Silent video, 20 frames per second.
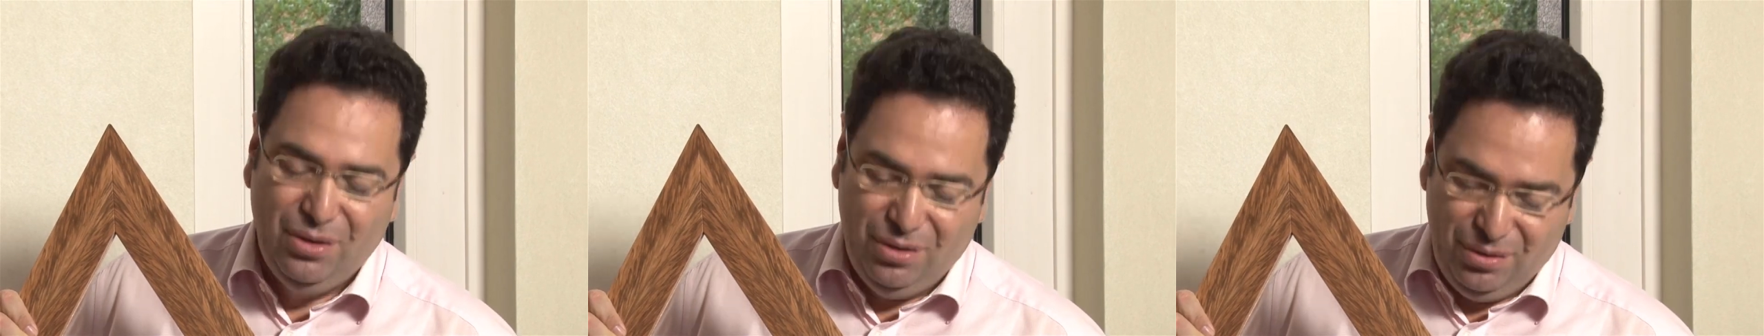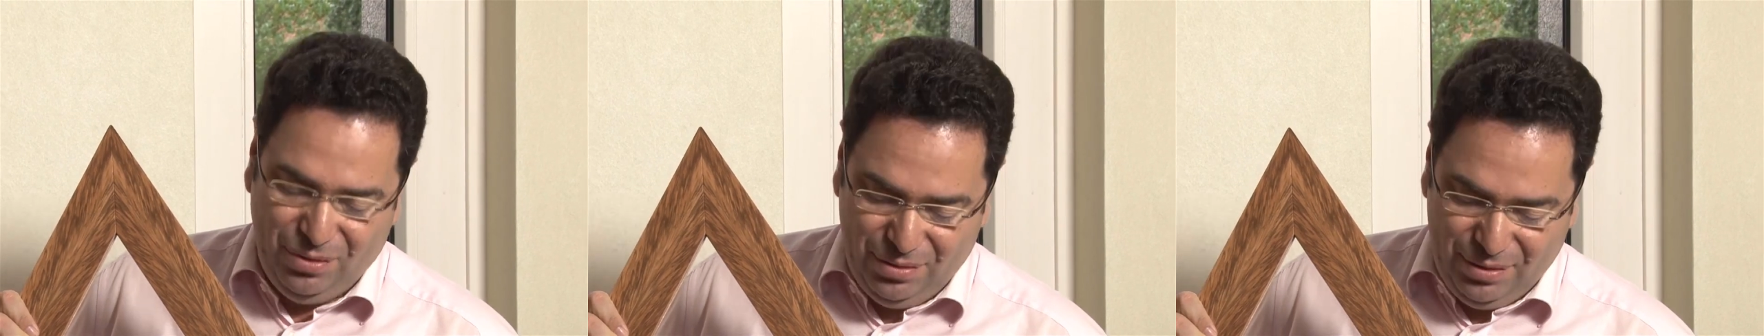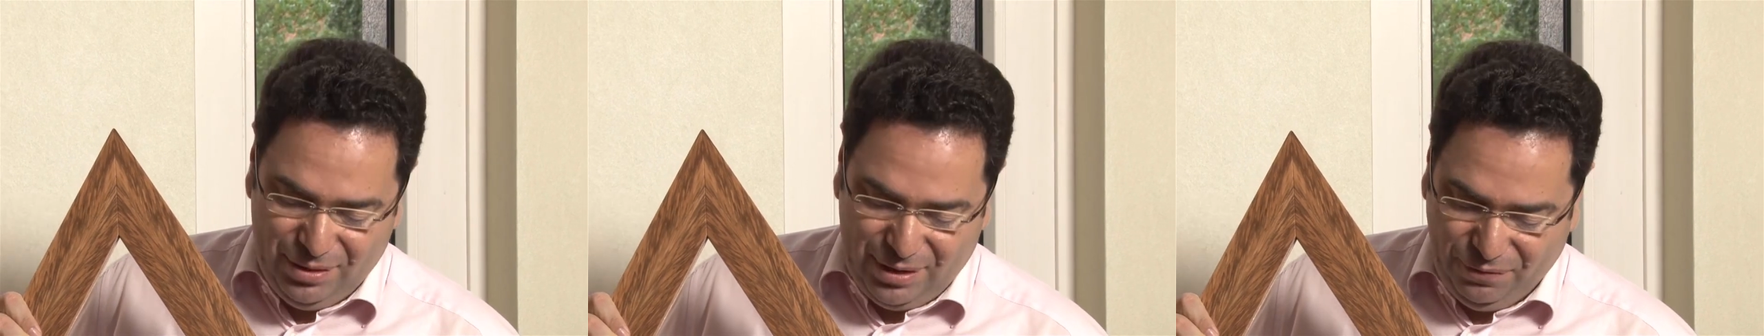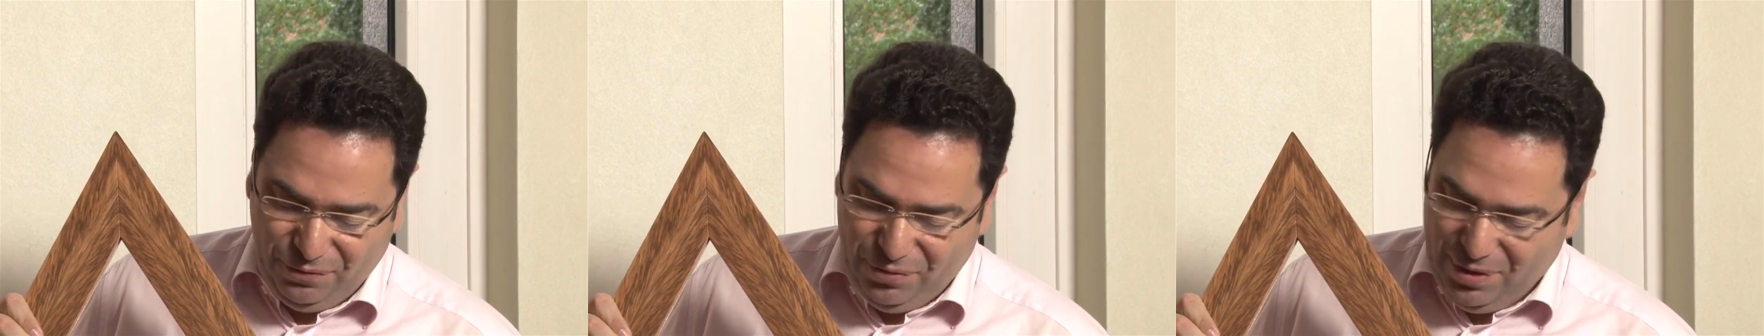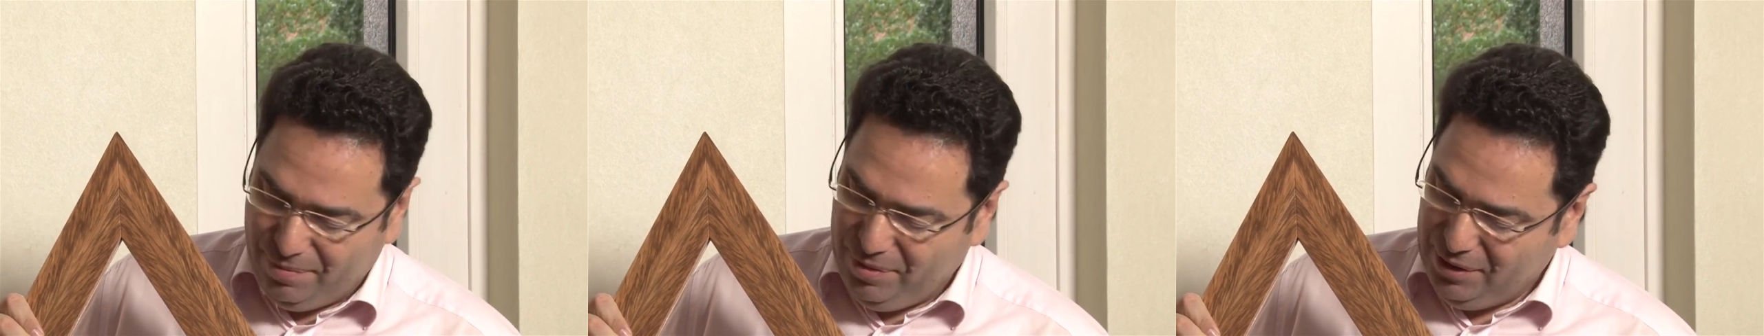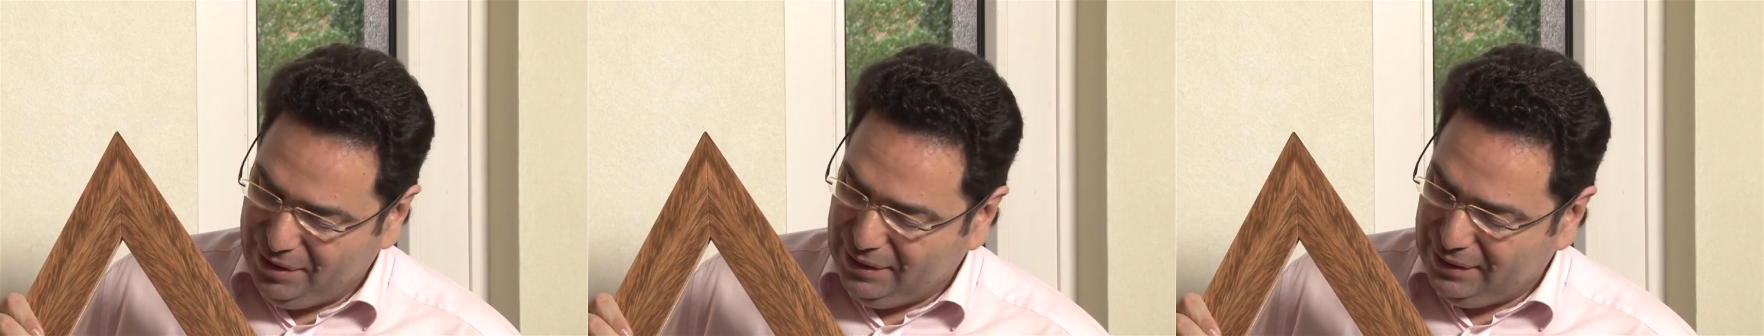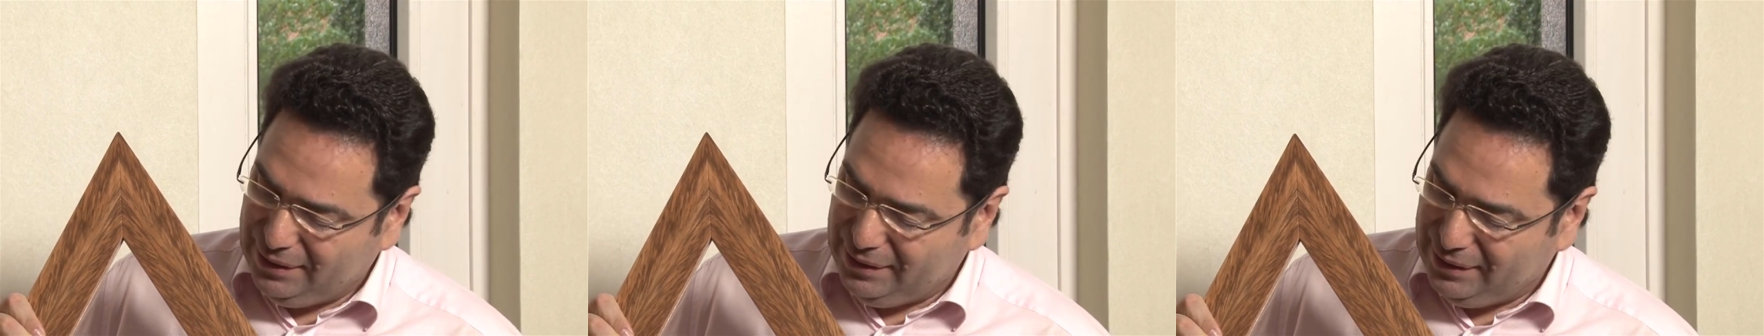Und dafür habe ich
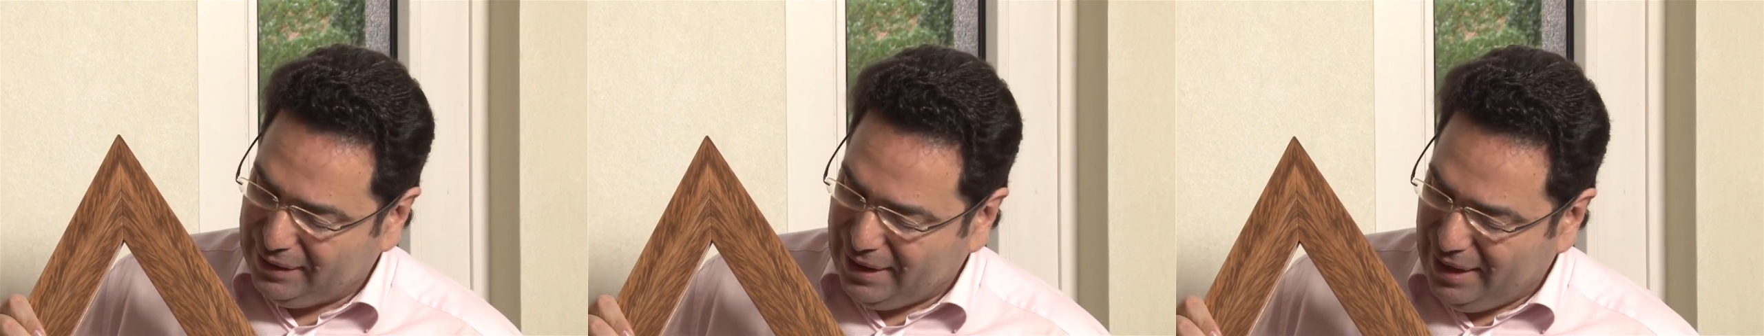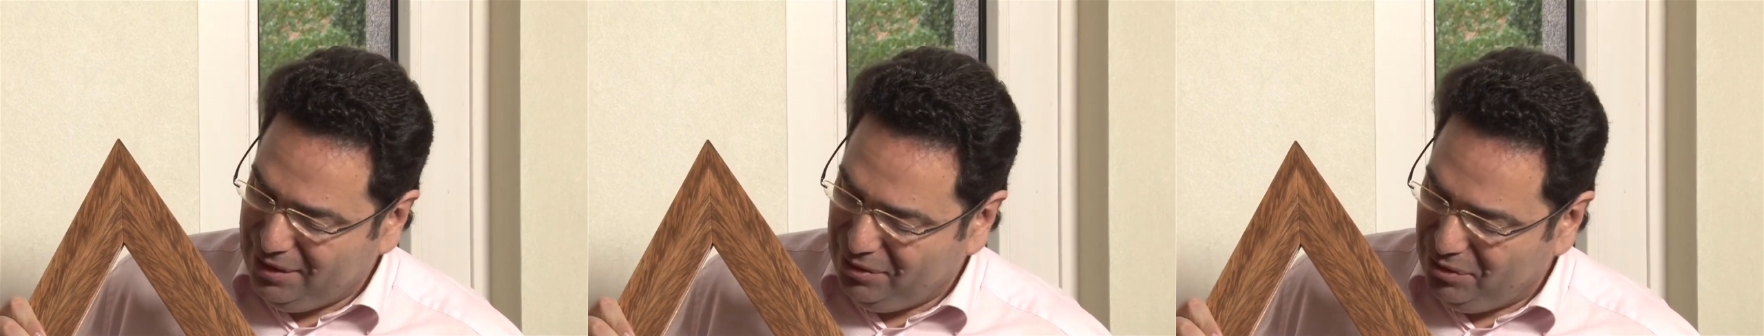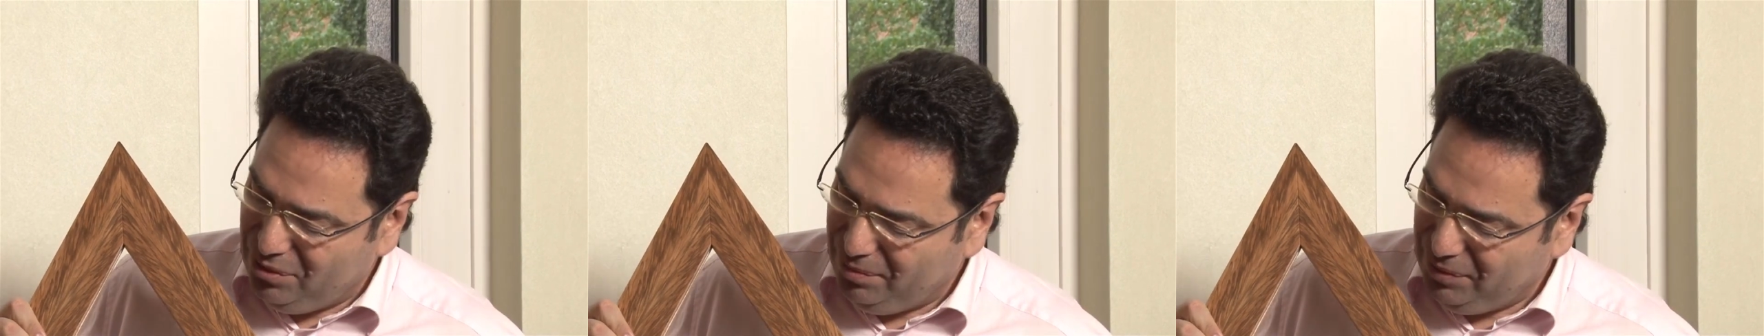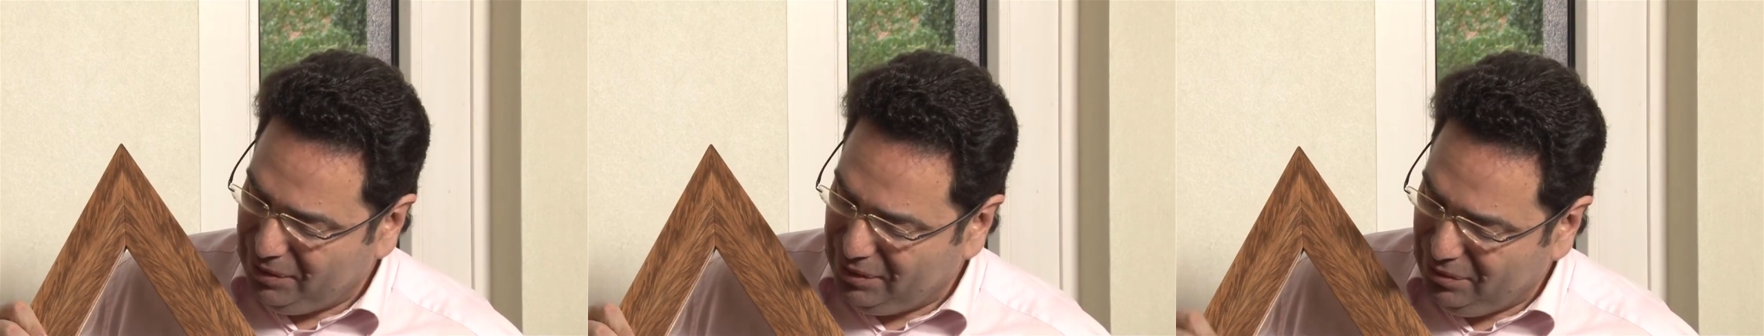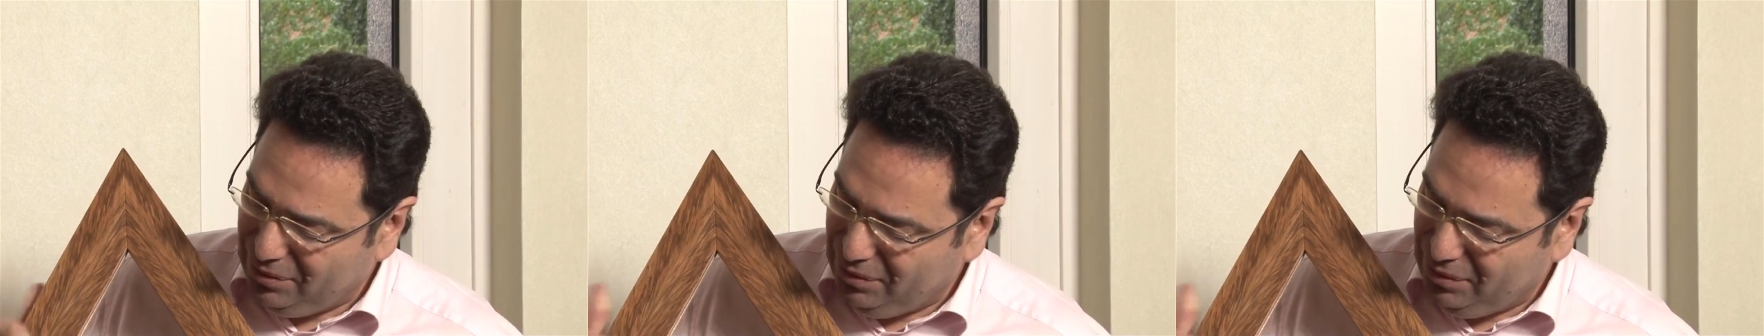dieses Reichtums-